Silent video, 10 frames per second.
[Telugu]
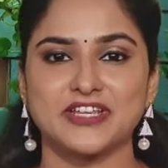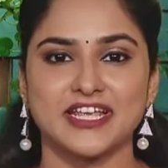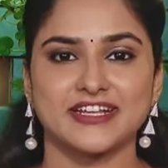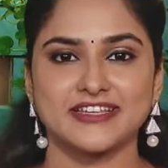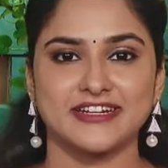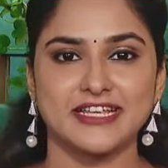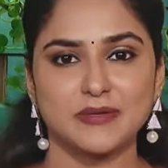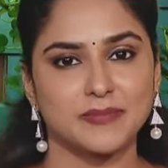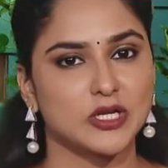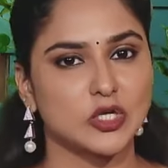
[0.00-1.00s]
విన్నారు కదండి
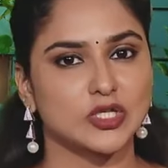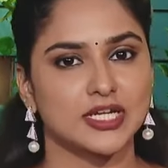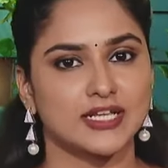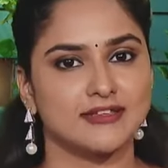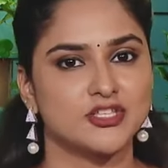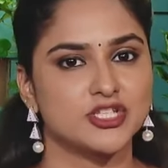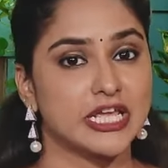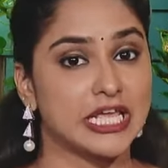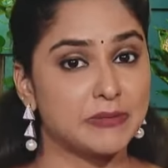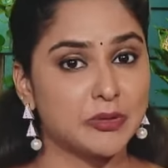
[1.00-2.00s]
మా డాక్టర్ గారు అందించిన
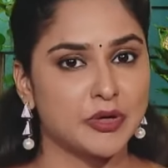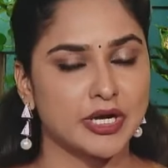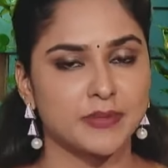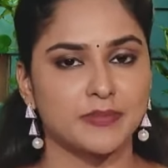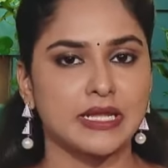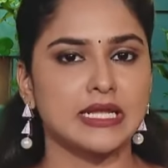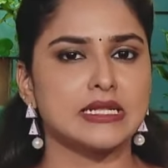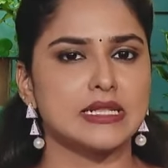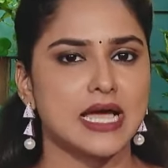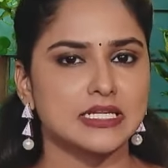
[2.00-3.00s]
ఈ బ్యూటీ టిప్ని
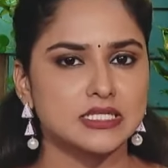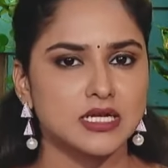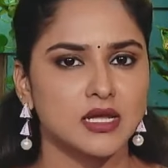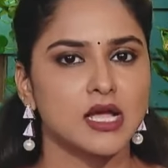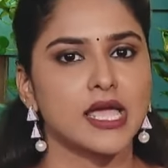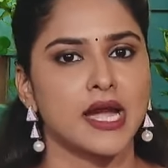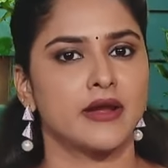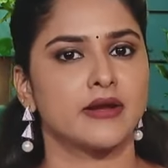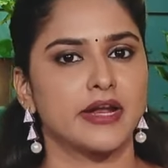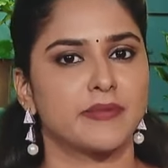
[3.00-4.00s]
గా
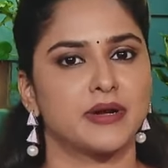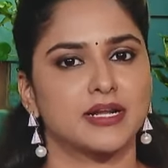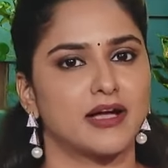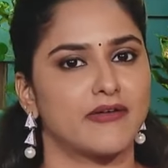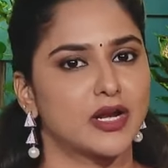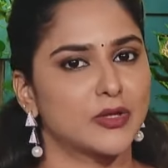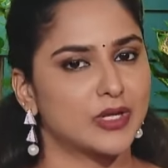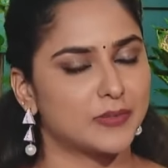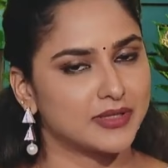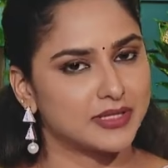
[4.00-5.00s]
కెరటిన్ ట్రీట్మెంట్
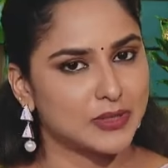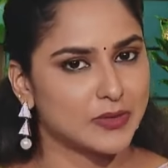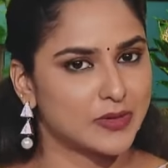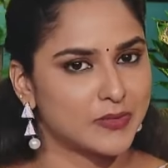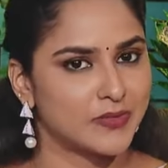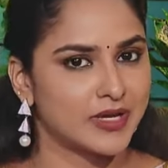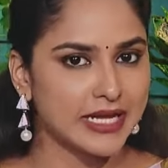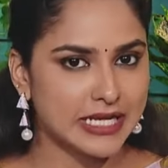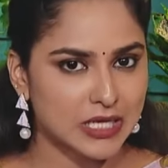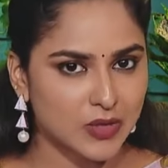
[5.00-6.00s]
కావాలనుకునే ప్రతి ఒక్కరు కూడా
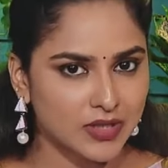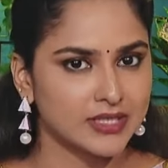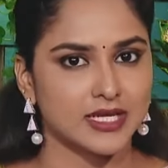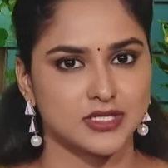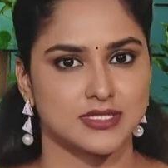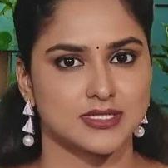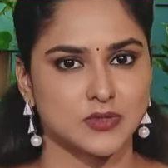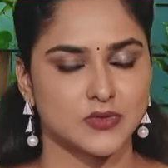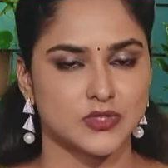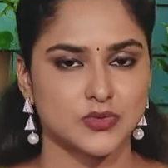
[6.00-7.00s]
ఇంట్లోనే తయారు
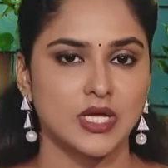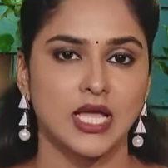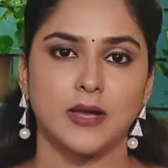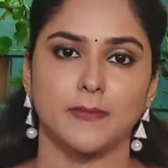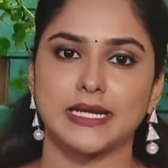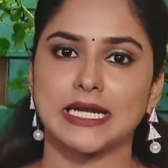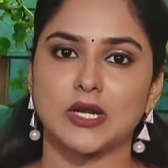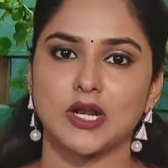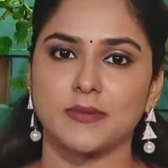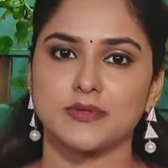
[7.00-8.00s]
చేసుకోవచ్చు మరి
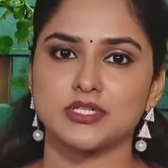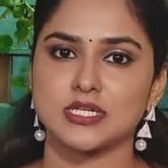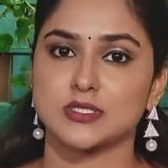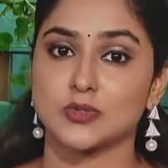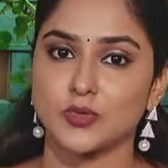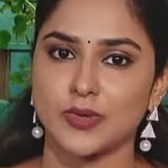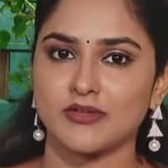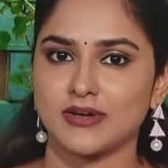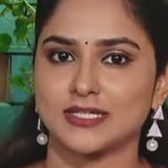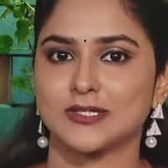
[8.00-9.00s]
ఇంట్లో లభించే
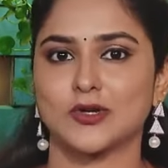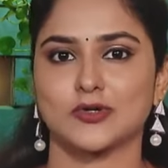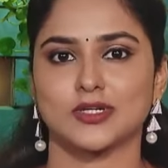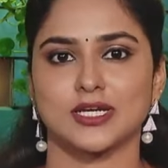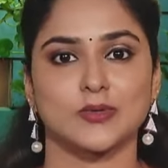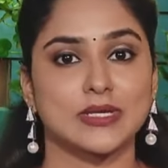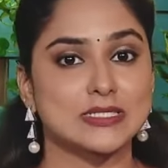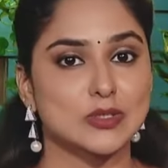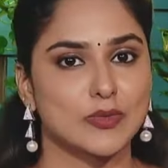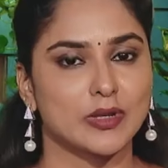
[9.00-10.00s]
సులువైన వాటితో డాక్టర్ గారు ఈ
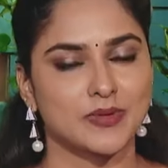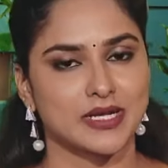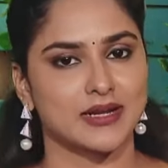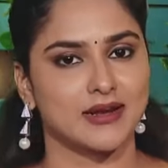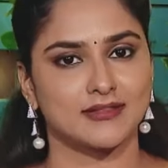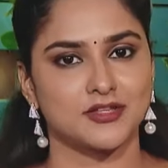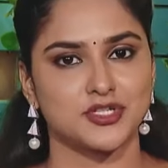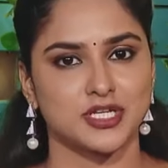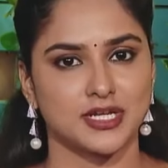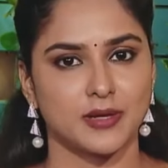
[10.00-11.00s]
సులువైన ప్రక్రియను
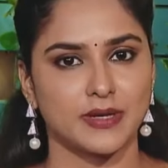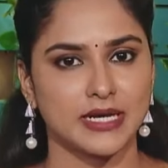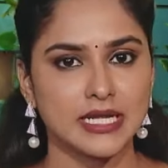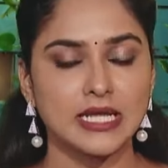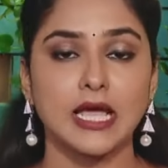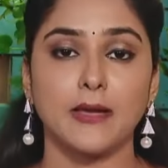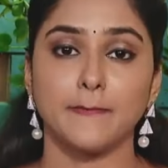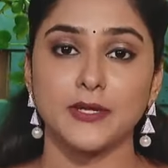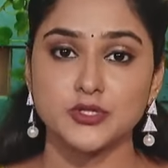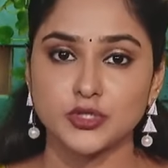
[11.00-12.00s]
అందించారు కాబట్టి
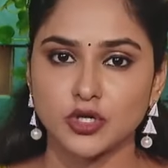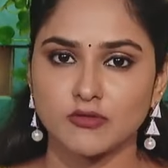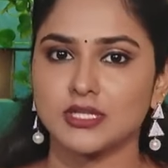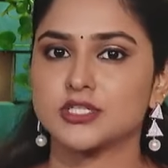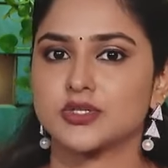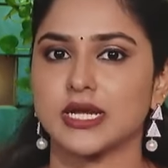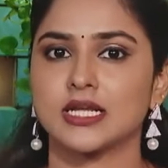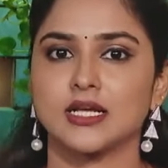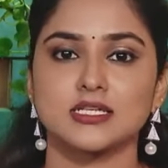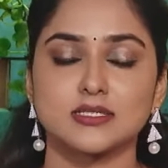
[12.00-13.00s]
మీ జుట్టు ఒకవేళ
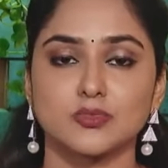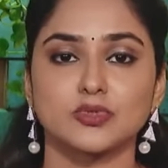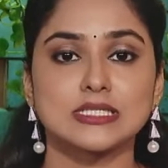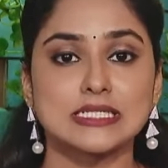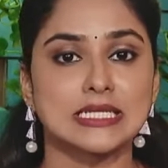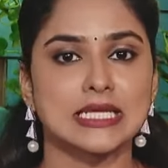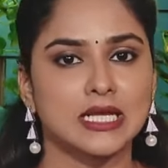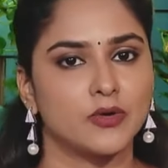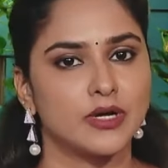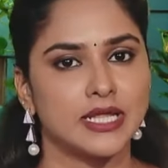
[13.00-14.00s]
గా స్మూత్
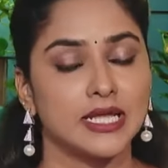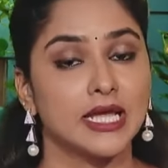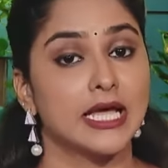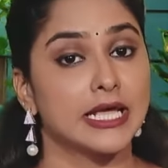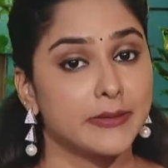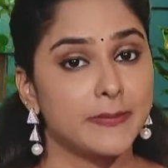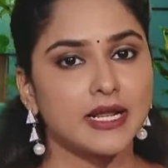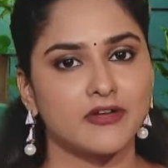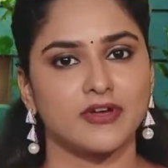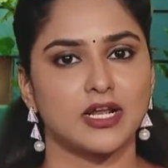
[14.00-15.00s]
సిల్కీగా ఉండి
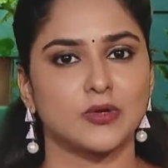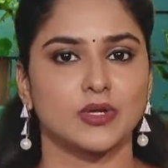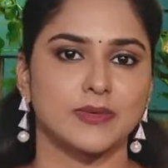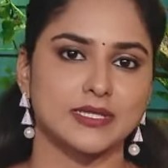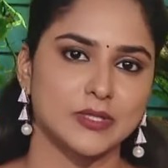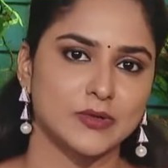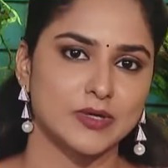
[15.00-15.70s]
రిపేర్ అవ్వాలనుకున్న ప్రతి